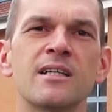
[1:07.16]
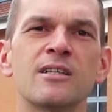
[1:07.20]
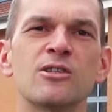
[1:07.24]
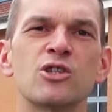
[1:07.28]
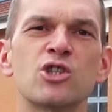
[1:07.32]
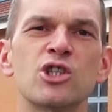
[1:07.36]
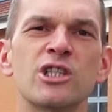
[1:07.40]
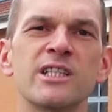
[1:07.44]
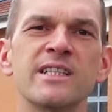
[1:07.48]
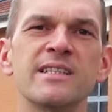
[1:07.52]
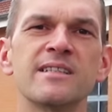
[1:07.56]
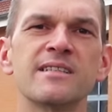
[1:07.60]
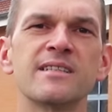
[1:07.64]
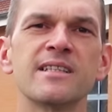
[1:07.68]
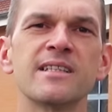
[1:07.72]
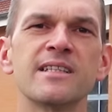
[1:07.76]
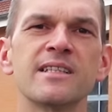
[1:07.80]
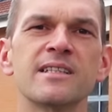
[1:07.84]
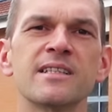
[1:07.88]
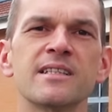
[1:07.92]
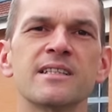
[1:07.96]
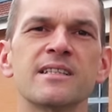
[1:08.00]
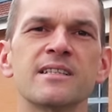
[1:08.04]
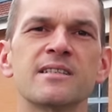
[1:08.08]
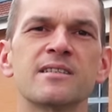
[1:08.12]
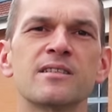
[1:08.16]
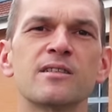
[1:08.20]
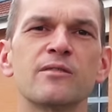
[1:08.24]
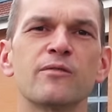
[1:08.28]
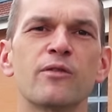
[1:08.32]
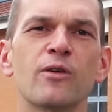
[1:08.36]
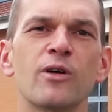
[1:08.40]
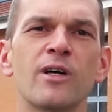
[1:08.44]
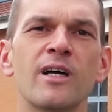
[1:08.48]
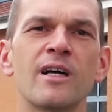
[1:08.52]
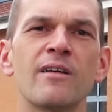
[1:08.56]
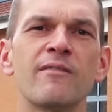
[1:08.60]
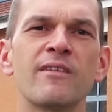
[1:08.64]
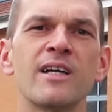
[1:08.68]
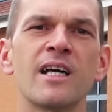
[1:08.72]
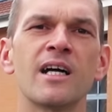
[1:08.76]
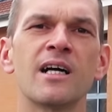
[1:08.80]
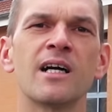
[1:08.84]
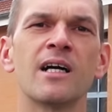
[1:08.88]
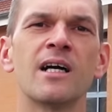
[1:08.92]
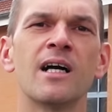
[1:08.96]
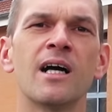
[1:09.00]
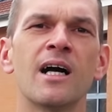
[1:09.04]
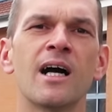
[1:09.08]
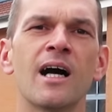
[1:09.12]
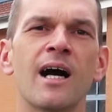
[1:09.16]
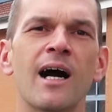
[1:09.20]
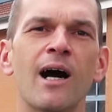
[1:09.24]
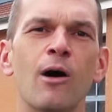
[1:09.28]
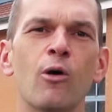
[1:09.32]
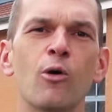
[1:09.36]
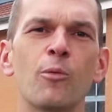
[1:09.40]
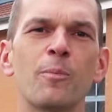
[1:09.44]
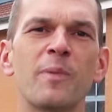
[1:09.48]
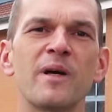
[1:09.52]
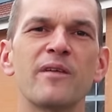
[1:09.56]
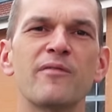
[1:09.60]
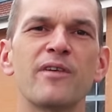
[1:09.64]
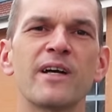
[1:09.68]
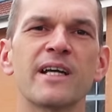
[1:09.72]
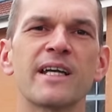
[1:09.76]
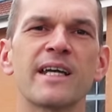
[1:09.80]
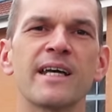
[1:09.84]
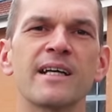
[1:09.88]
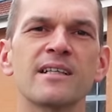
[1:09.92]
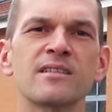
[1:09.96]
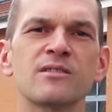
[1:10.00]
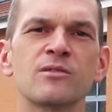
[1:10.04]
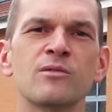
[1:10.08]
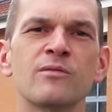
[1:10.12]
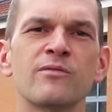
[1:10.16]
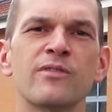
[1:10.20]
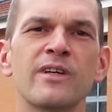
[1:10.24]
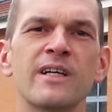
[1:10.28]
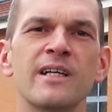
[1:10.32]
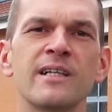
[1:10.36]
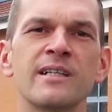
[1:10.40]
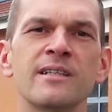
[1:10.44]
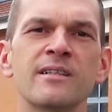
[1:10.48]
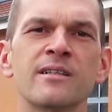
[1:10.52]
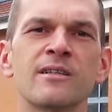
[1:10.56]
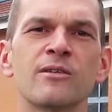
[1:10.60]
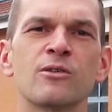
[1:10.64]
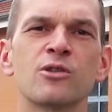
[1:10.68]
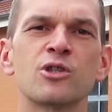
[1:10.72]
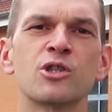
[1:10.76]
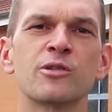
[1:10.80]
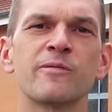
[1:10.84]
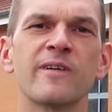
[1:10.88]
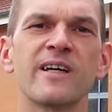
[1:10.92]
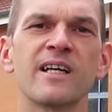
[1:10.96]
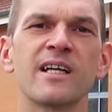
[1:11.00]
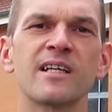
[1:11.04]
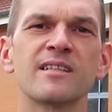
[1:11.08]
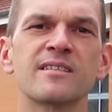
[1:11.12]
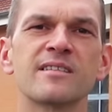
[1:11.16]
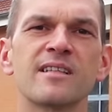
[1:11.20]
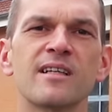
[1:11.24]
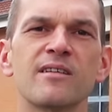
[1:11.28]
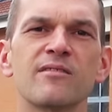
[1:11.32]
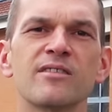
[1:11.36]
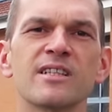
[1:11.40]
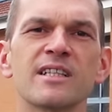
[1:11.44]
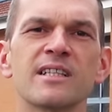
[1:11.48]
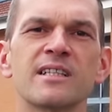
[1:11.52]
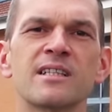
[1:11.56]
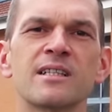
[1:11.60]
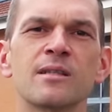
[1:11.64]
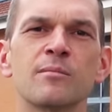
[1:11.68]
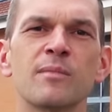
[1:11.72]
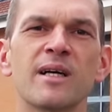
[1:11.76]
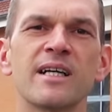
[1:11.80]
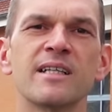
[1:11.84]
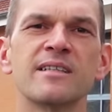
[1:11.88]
Schließlich ist die Feuerwehr auch bei Verkehrsunfällen und Schwerlasthaverien im